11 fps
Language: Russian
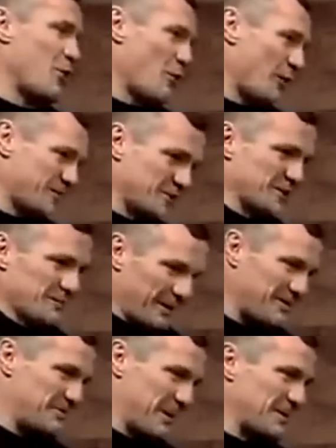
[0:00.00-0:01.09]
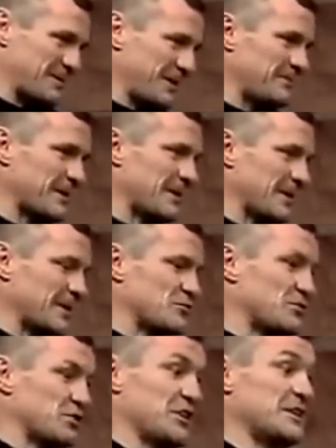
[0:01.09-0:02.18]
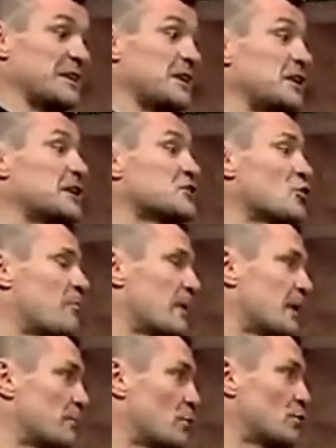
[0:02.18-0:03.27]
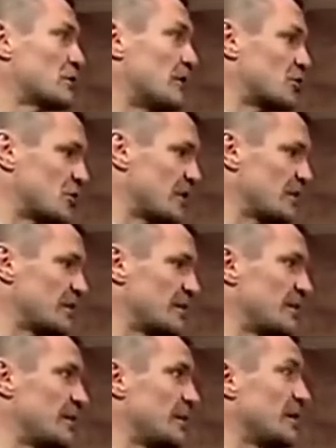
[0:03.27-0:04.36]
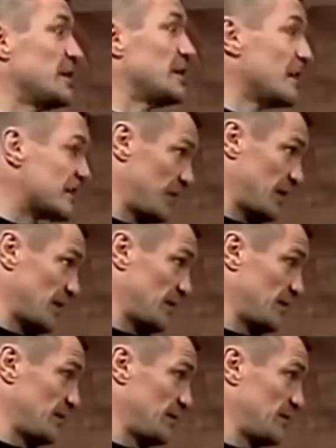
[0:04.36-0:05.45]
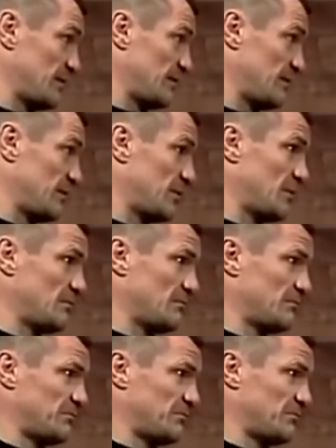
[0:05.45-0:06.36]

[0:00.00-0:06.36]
Но журналистка оказалась не глупой и сама позвонила Кличко, спросив обо всем. Он ответил, что не